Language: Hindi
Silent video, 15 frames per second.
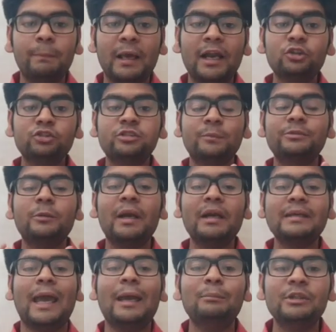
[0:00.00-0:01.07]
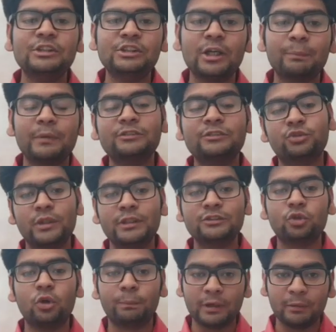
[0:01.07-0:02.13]
पहले तो सबसे पहले टाइम दीजिए अपने
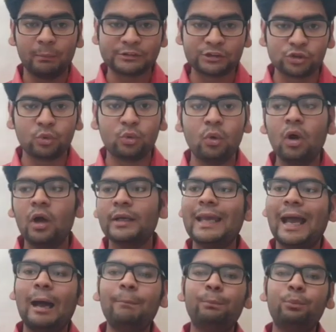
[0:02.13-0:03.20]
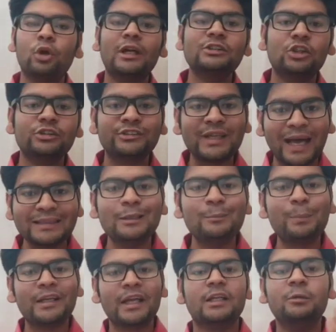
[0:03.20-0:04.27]
स्टूडेंट्स को अपने बच्चों को कि आप पूरा जो सात
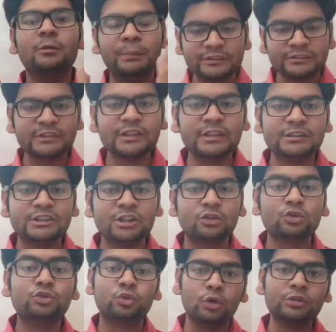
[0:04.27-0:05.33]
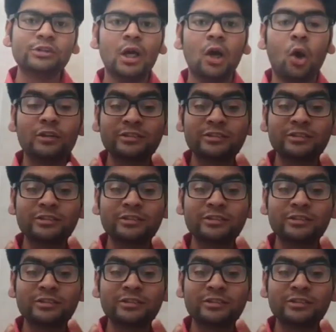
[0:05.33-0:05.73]
दिन पंद्रह दिन बीस दिन दीजिए तो सोच